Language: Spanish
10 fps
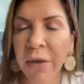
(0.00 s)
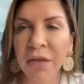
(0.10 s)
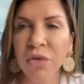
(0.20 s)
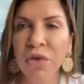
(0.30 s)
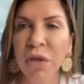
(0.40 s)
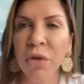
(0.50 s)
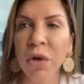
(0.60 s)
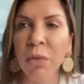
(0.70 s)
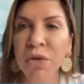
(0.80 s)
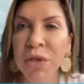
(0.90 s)
tanto
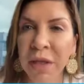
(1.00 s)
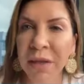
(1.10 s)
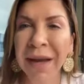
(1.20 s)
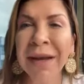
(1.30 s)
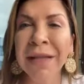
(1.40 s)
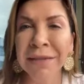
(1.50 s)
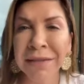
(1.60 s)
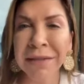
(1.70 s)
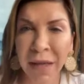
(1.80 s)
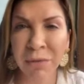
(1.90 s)
centro como occidente, la
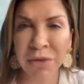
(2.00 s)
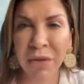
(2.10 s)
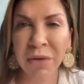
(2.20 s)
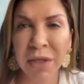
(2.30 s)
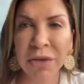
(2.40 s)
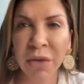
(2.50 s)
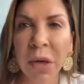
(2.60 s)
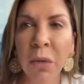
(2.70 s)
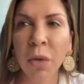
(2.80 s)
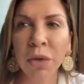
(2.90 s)
necesitamos de
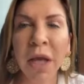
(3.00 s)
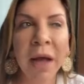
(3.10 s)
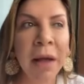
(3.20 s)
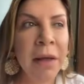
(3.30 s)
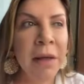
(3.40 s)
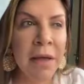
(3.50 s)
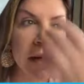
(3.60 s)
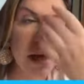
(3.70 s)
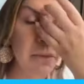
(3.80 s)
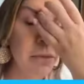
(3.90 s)
conexión a Bogotá.
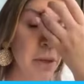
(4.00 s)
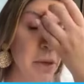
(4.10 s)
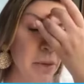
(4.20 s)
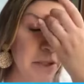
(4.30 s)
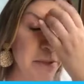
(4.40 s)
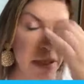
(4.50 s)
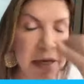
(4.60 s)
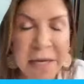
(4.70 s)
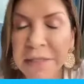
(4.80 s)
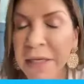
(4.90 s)
Queremos mejores
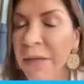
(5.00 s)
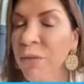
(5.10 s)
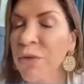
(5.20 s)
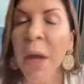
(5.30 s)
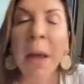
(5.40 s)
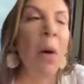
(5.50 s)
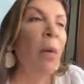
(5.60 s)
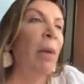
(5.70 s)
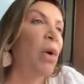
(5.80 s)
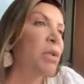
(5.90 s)
vías, queremos
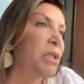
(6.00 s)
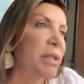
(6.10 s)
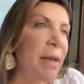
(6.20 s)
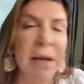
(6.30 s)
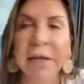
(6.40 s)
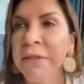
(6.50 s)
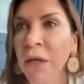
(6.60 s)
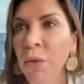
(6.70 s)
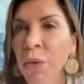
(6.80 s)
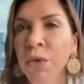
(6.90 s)
un mejor sistema de
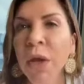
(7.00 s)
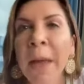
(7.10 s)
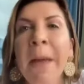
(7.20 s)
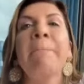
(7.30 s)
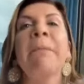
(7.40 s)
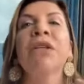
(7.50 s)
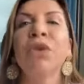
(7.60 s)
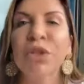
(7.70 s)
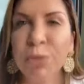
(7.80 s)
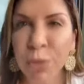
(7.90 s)
salud,
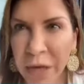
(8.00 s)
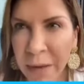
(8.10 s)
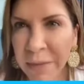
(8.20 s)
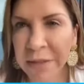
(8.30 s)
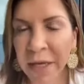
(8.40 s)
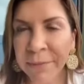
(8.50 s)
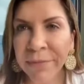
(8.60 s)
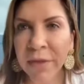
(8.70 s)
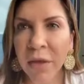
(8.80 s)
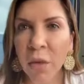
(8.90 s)
mayores programas de
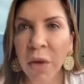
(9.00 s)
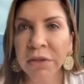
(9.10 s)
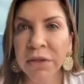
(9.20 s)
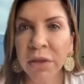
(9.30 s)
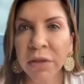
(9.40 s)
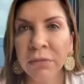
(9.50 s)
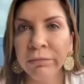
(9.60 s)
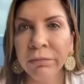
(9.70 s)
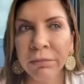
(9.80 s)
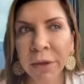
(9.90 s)
educación
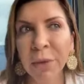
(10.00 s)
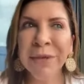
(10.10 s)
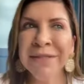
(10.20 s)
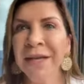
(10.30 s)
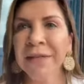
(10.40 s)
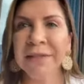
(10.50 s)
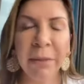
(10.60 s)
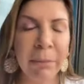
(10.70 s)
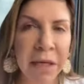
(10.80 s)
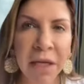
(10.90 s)
pero pues nadie
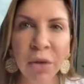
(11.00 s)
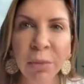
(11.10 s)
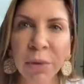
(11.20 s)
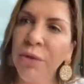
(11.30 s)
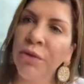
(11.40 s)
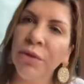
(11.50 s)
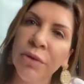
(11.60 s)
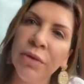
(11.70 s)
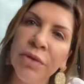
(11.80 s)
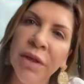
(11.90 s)
está peleando por
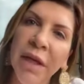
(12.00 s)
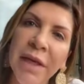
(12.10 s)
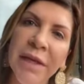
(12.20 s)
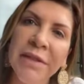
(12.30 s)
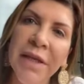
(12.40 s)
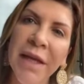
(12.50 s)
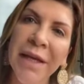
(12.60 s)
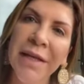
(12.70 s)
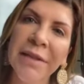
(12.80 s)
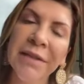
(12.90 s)
nosotros en ese,
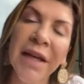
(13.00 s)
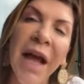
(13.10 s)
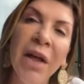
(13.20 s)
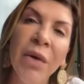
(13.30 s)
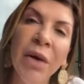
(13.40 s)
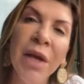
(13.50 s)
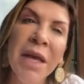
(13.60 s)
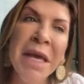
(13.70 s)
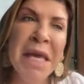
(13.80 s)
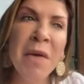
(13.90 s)
en ese Senado.
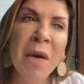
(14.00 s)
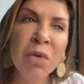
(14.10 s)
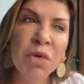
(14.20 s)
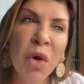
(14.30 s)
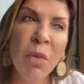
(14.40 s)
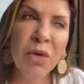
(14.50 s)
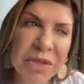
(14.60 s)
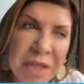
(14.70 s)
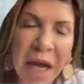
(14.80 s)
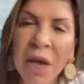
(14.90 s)
Y vemos cómo
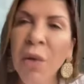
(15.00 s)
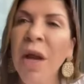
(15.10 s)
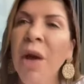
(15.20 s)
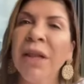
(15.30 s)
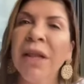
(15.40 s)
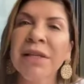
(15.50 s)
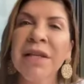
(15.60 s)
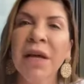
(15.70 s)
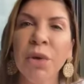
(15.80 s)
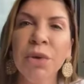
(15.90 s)
se ha jalonado el
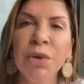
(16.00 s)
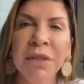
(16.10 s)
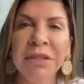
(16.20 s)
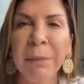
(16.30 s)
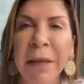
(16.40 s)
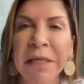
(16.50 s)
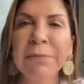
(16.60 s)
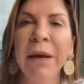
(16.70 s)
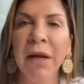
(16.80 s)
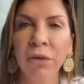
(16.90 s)
desarrollo de este
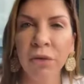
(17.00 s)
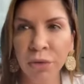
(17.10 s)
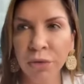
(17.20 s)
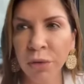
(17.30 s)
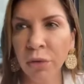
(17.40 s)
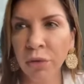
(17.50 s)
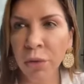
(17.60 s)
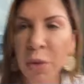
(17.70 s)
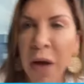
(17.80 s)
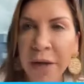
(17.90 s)
país para otros,
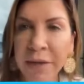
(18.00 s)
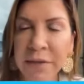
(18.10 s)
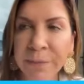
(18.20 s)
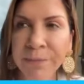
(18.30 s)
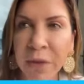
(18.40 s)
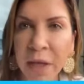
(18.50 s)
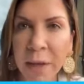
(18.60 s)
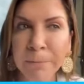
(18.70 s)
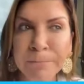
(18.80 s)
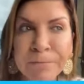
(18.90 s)
otros lugares
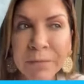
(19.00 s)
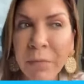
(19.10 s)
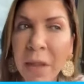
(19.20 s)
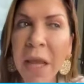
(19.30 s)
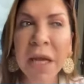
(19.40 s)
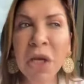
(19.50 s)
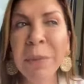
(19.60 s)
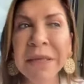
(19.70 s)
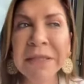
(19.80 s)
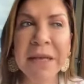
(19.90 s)
em, y
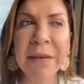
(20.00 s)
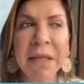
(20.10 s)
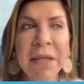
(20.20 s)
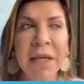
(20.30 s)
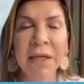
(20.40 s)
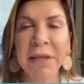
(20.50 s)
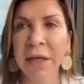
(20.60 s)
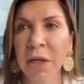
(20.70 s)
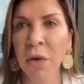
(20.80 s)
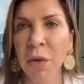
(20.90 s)
no precisamente del
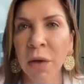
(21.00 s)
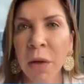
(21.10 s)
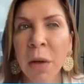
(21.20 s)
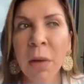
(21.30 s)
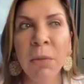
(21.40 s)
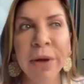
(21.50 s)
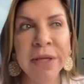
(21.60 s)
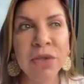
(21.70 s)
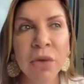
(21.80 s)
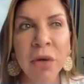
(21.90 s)
interior. Por
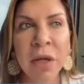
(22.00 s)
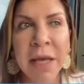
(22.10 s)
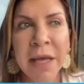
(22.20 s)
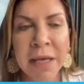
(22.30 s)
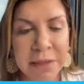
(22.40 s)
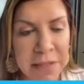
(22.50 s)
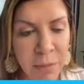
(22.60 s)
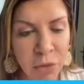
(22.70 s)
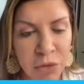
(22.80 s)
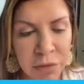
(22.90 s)
eso
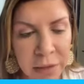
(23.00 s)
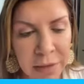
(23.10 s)
estamos